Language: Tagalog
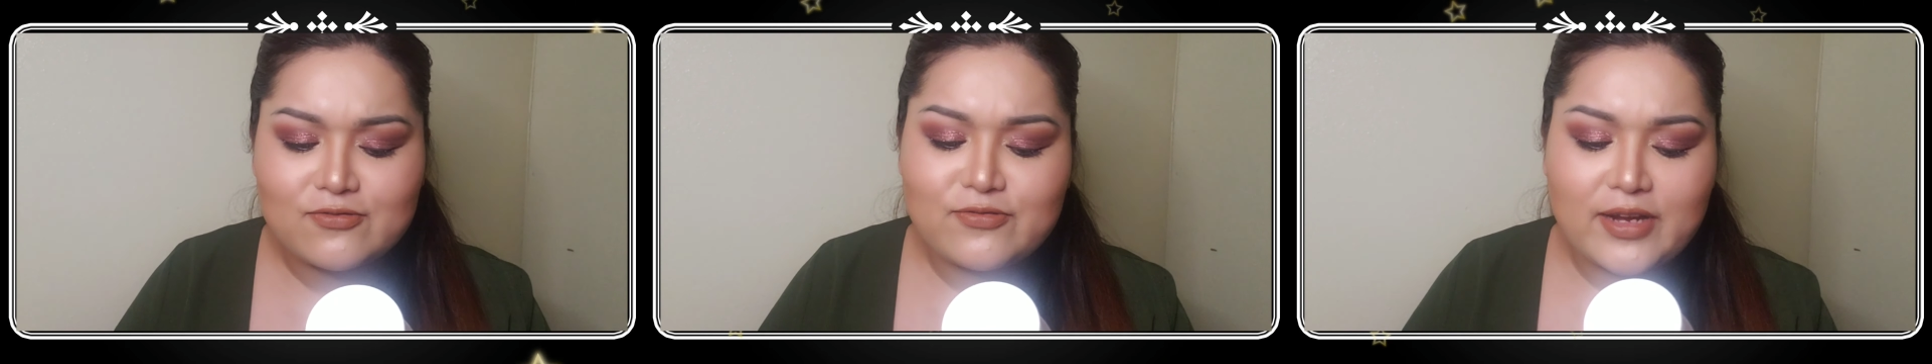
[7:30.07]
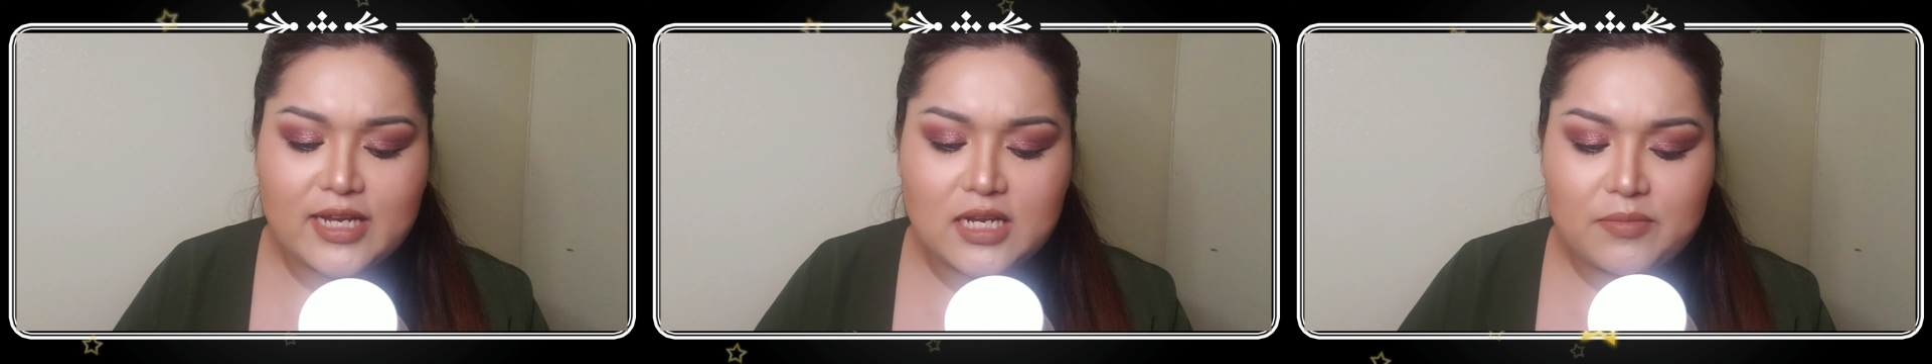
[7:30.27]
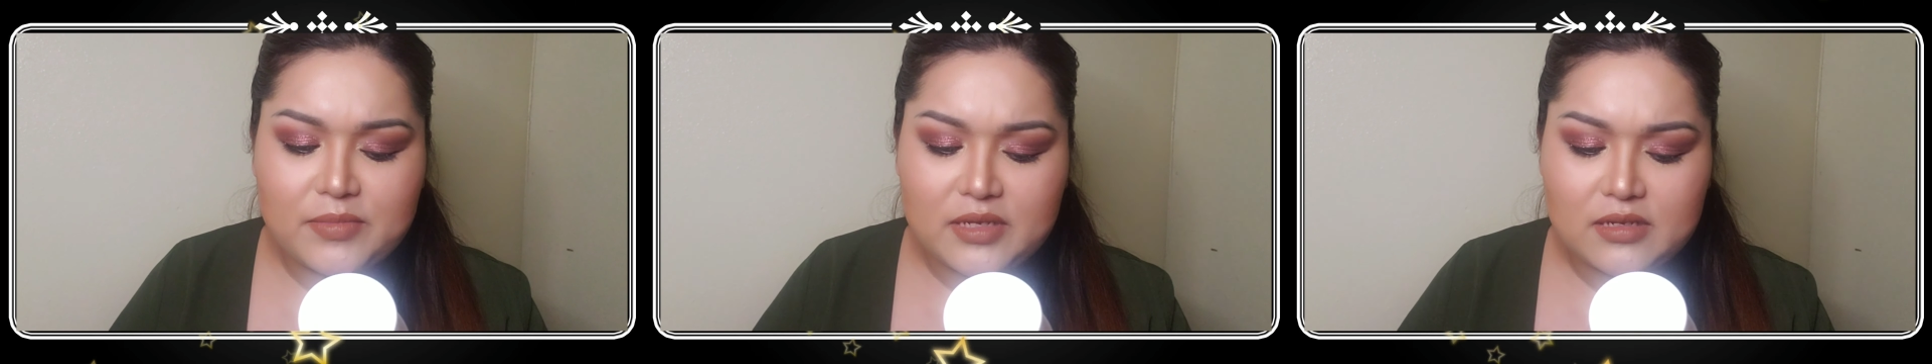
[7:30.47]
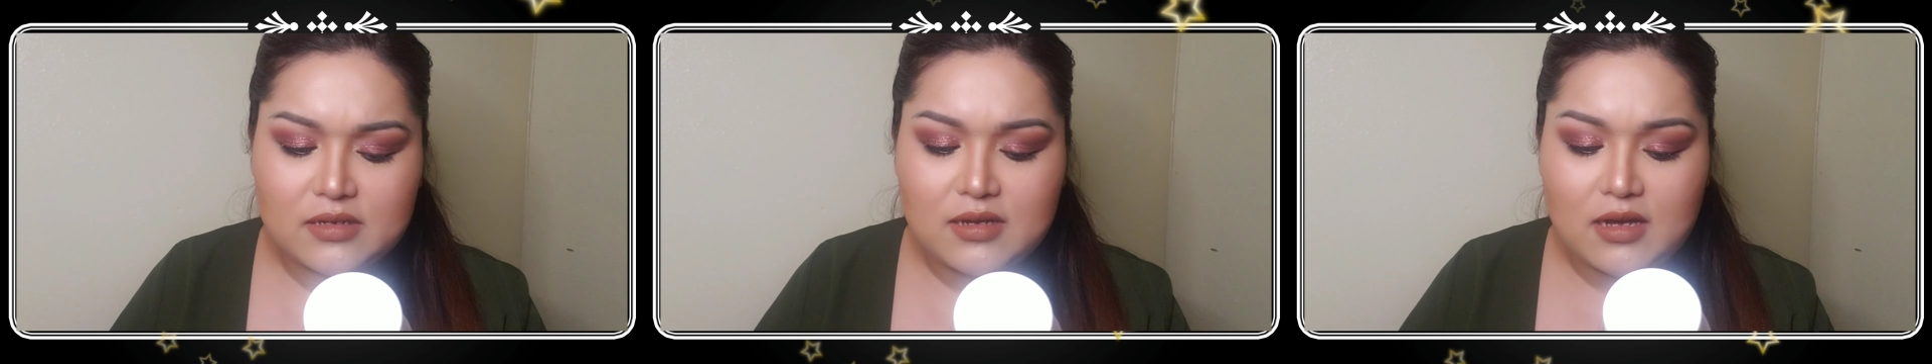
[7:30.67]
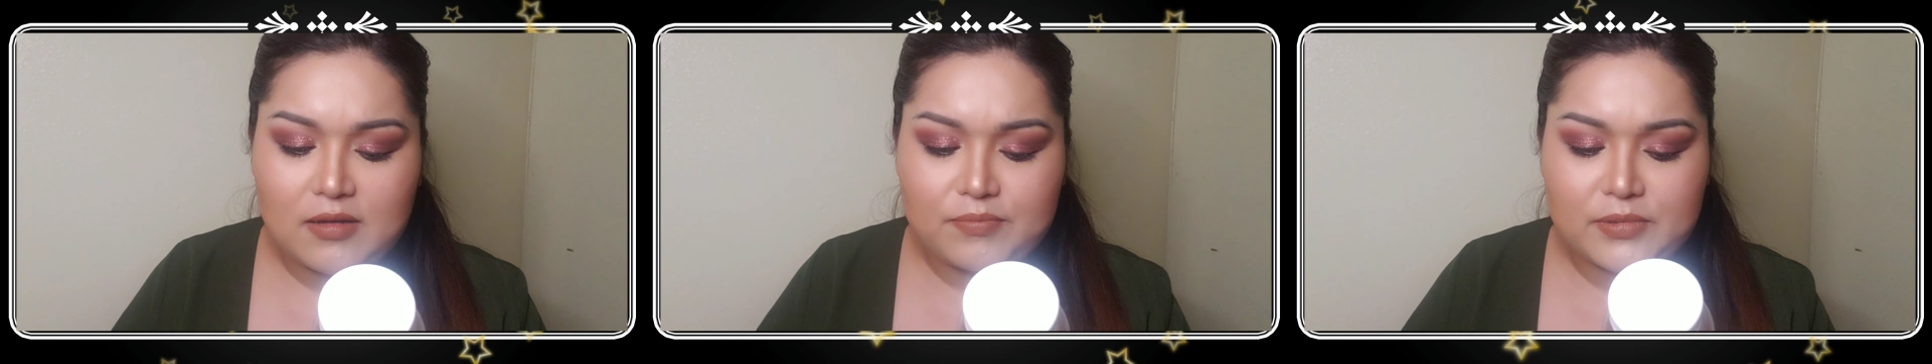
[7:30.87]
vitamin
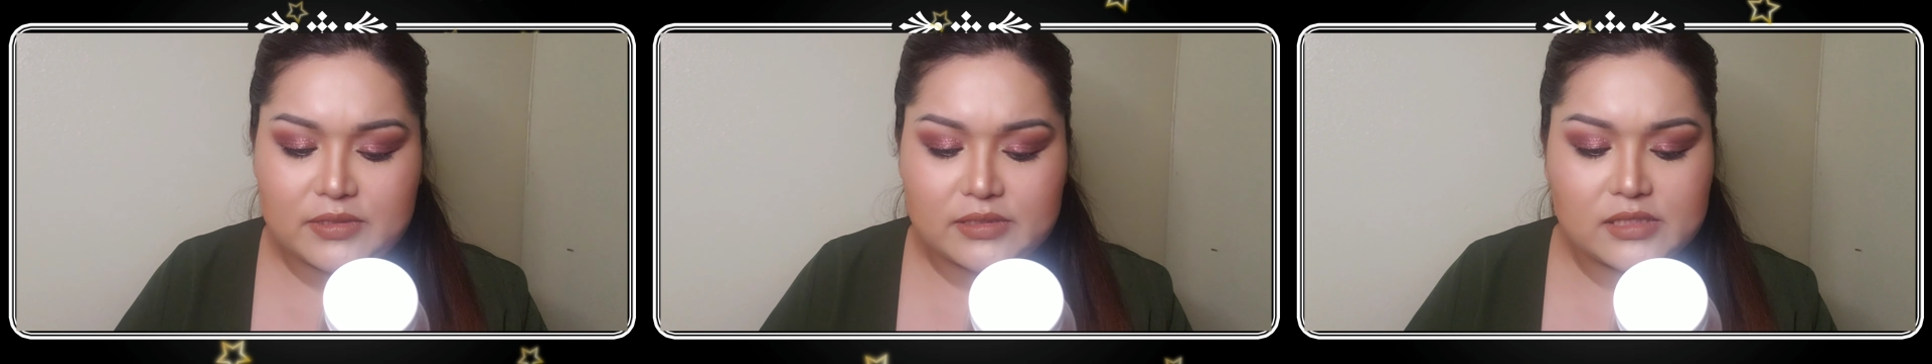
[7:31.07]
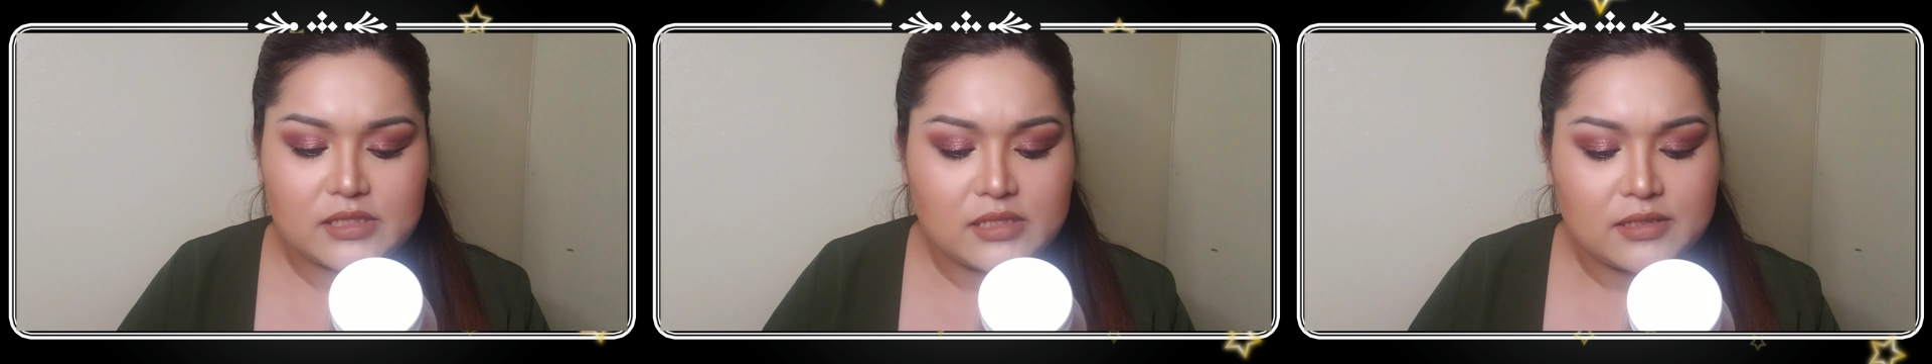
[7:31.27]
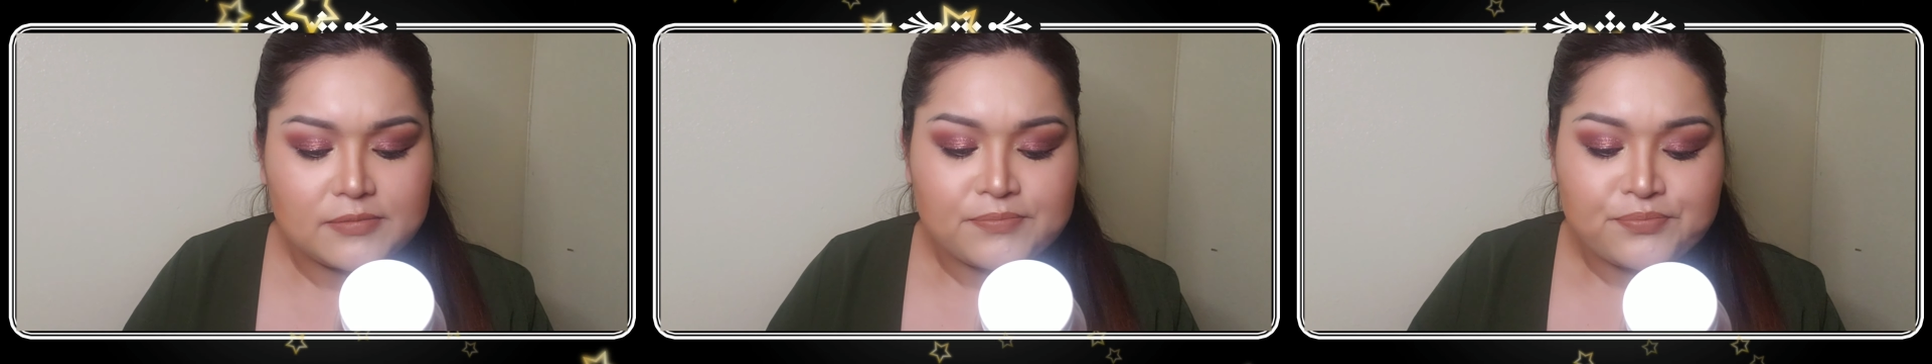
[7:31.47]
complex.